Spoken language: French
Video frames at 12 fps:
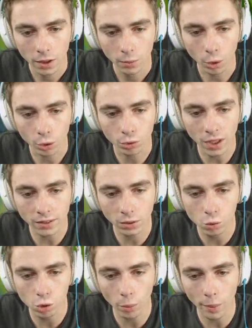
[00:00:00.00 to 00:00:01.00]
Bon, en tout cas, c'est
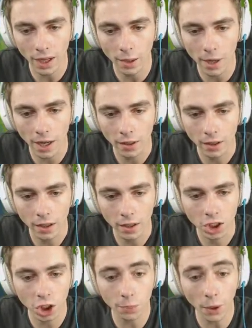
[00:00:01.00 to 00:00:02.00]
toujours par là-bas, hein
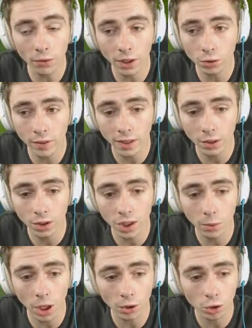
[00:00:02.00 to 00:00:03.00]
J'espère qu'on va trouver des Lucky
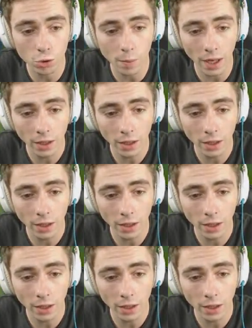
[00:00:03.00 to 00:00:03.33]
Blocks en chemin